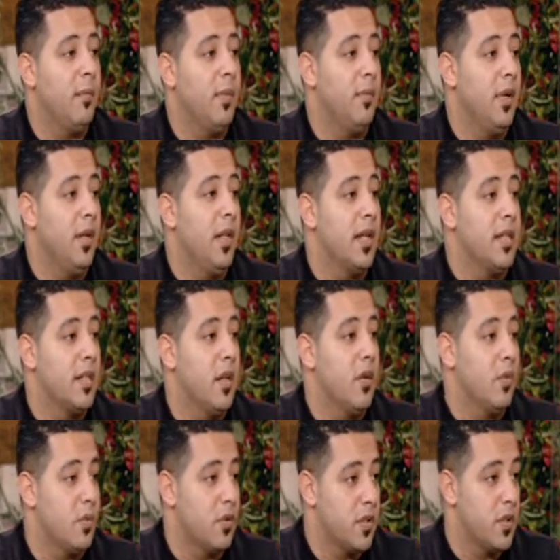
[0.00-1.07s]
المعده اثناء
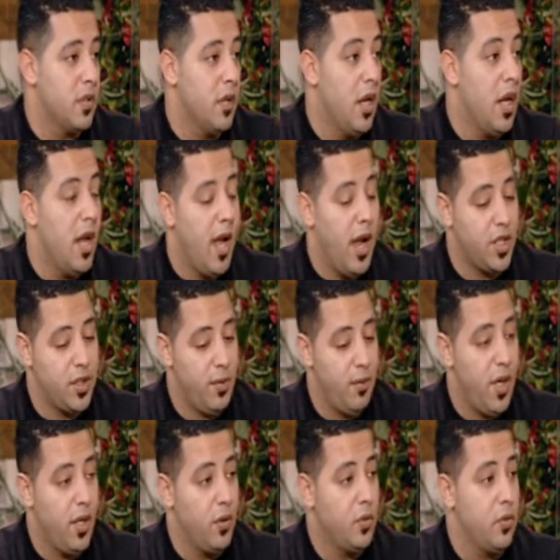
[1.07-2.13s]
الكورس مم. عشان
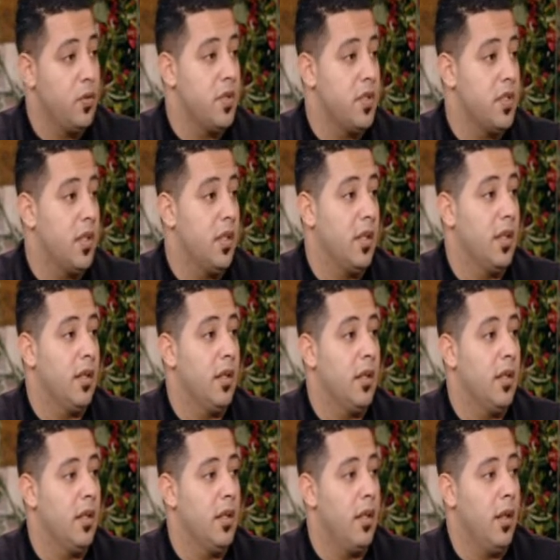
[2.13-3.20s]
بعد الكورس ان
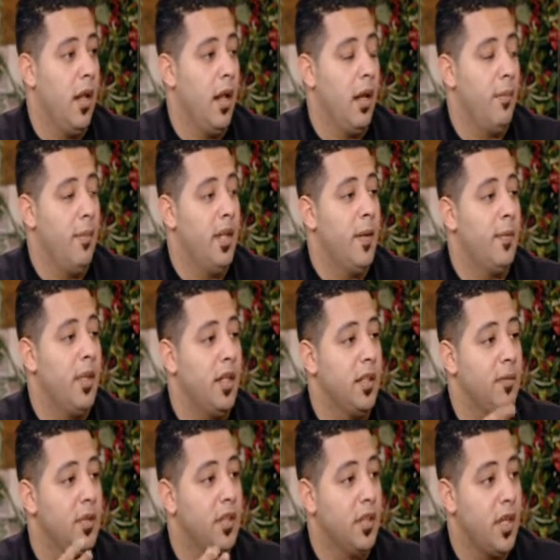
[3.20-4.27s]
المعده
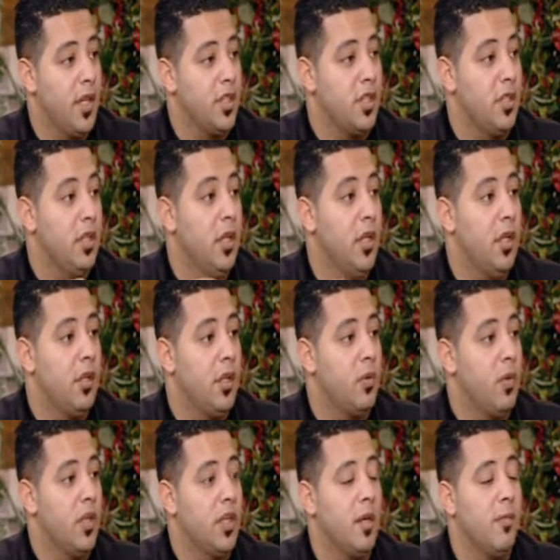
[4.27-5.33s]
بتاعتي ما ترجعش
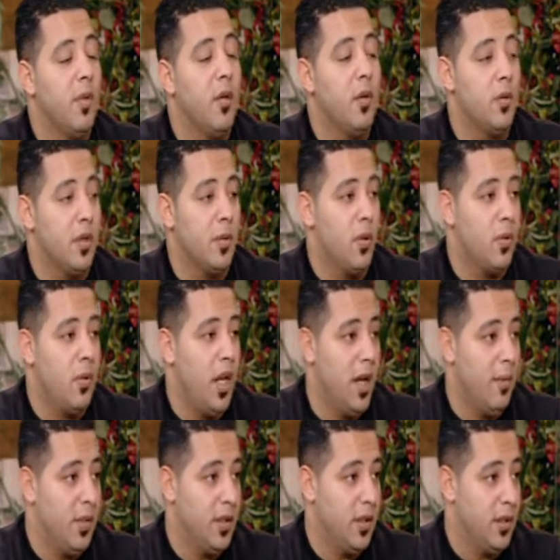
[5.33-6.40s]
تاكل الكميه اللي كنت باكلها
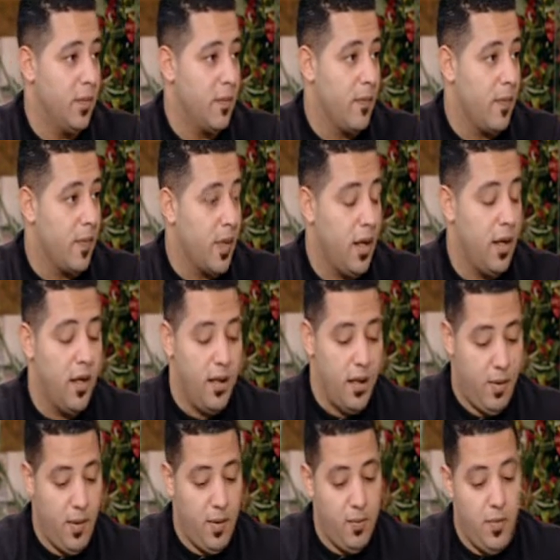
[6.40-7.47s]
قبل كده
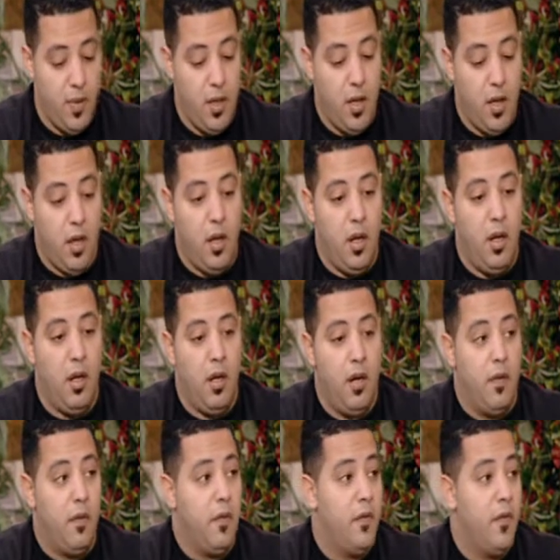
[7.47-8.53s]
تمام
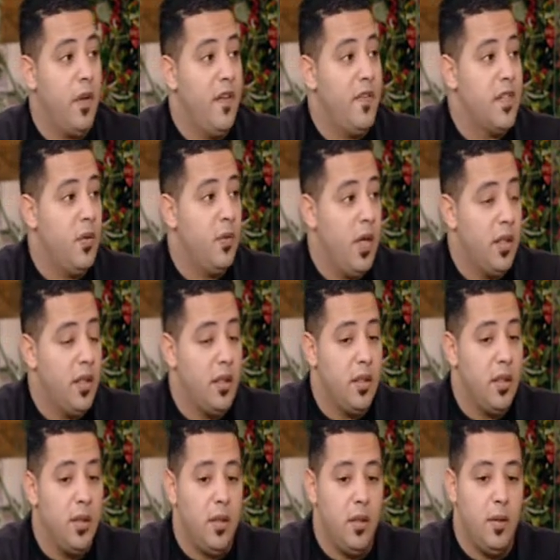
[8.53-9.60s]
آه في نفس الوقت
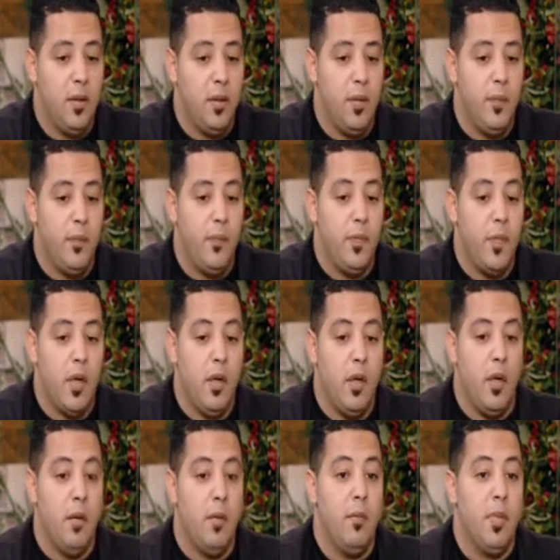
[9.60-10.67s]
آه
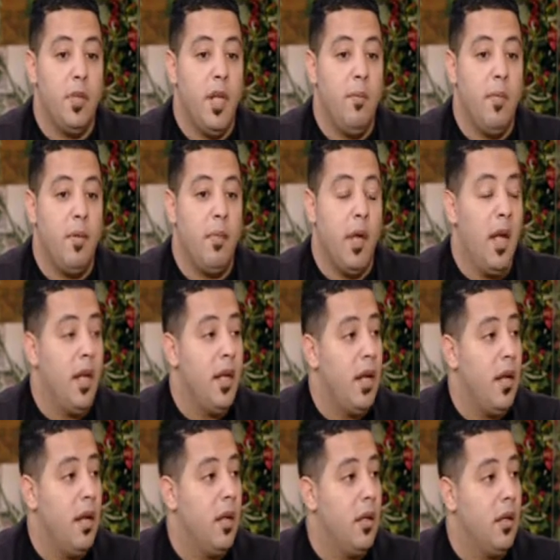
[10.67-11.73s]
بتعمل
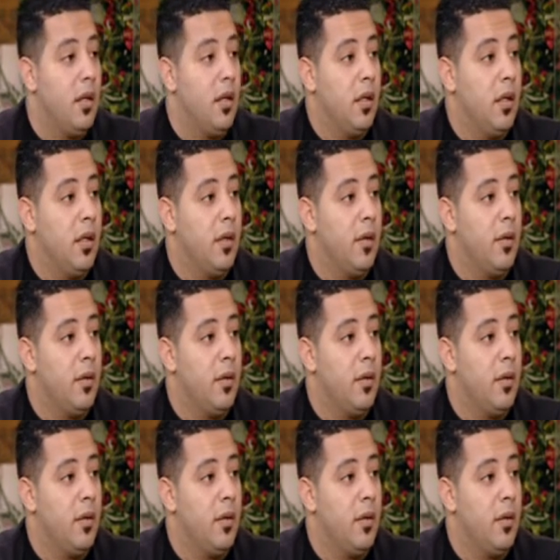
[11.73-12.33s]
معايا آه،